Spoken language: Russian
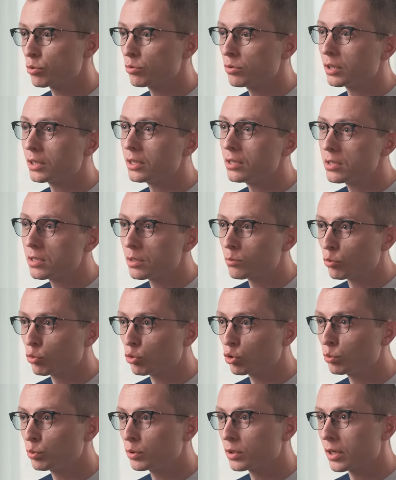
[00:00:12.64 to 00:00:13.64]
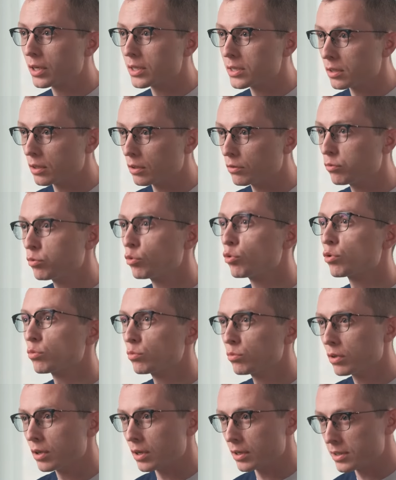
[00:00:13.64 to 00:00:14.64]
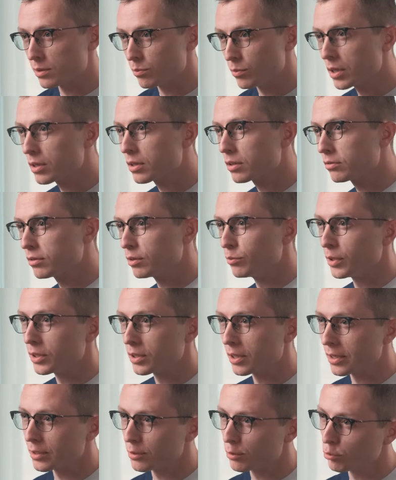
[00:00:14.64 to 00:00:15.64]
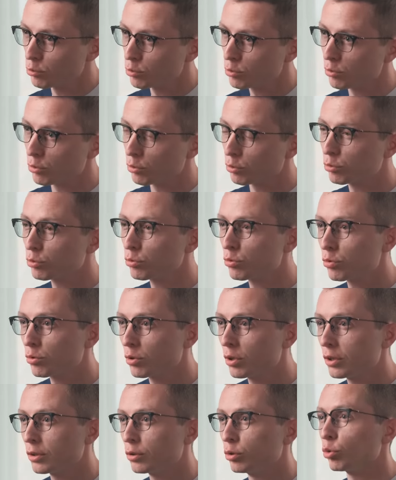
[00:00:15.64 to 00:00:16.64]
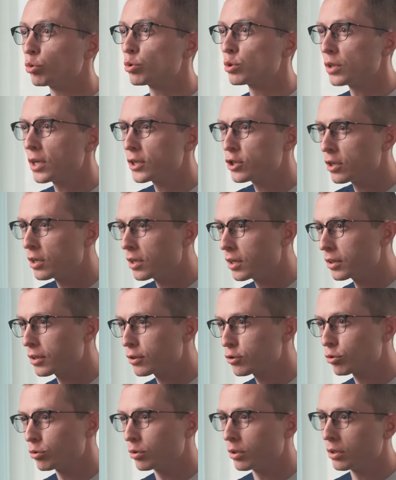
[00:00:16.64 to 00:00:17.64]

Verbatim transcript: сути, кисты могут быть разных форм, размеров, иметь разную структуру, но значит ли это, что